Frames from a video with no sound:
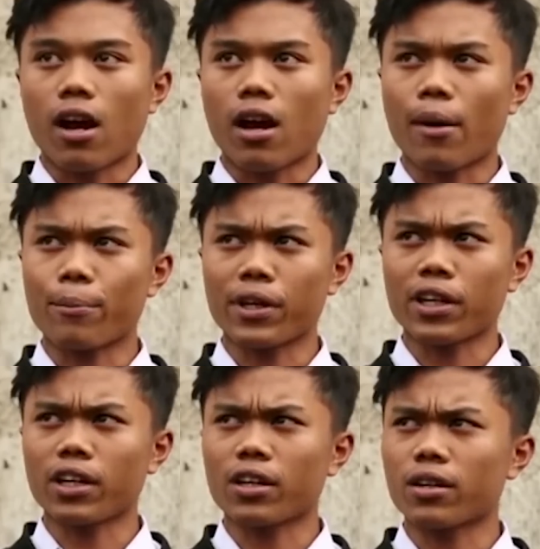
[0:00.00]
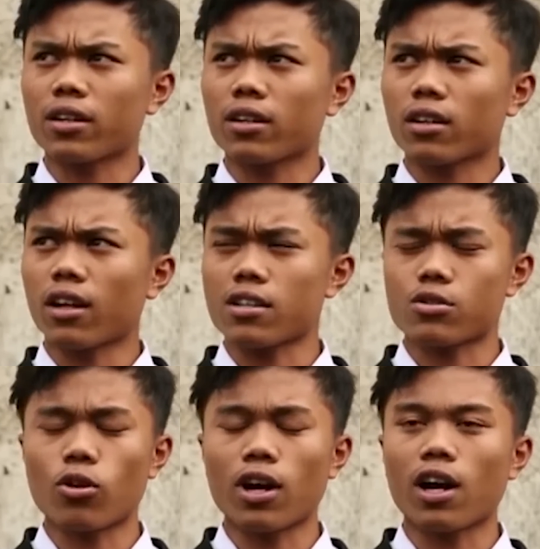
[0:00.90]
Pada season pertama waktu itu,
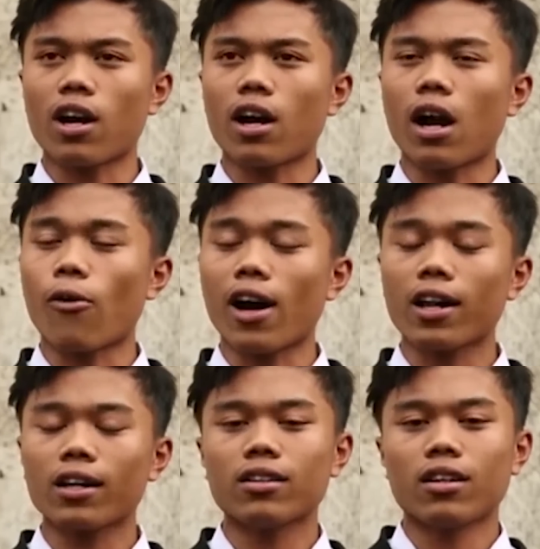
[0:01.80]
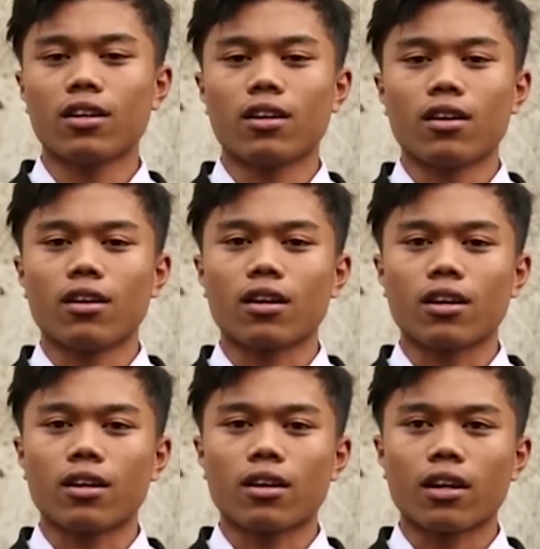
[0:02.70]
gue memang memodifikasi
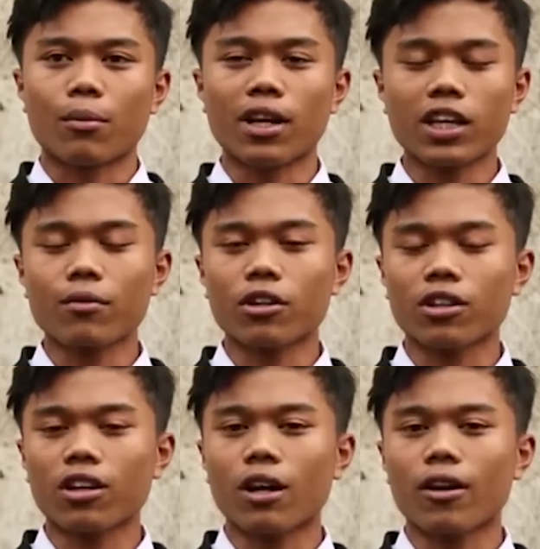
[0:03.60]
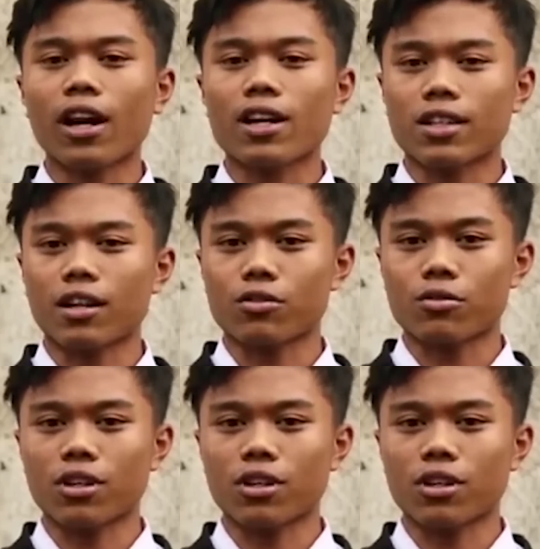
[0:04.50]
motor pemenang gagal custom yaitu Zahid.